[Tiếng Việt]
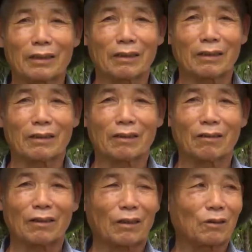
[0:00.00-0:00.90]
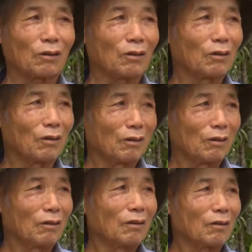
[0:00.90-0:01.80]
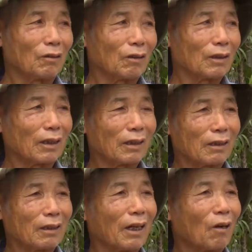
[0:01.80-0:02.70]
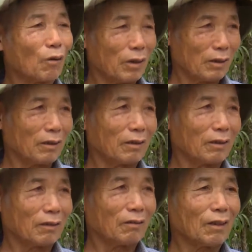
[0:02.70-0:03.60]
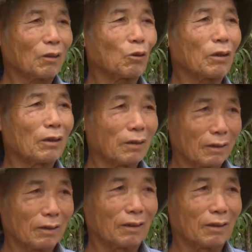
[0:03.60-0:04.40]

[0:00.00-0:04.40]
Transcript: thì cho nó có năng cho cái cây cái nó neo ấy nó có năng suất hơn